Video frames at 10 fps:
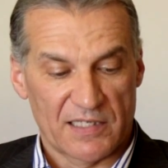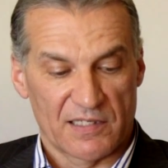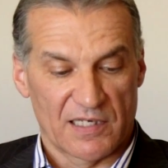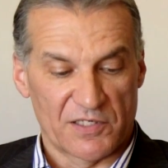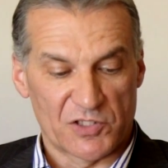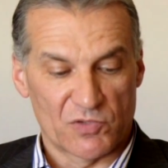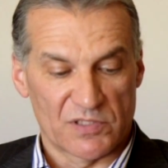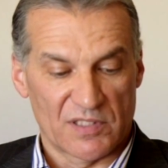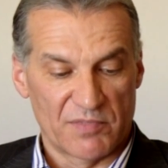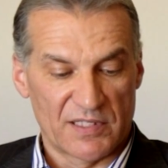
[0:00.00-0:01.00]
когда
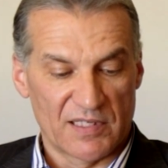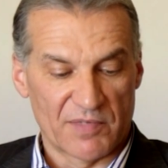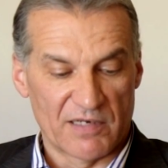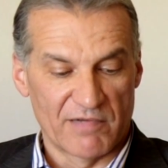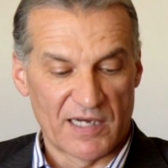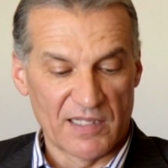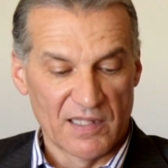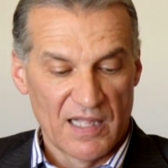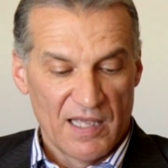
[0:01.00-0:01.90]
Христос об этом говорил,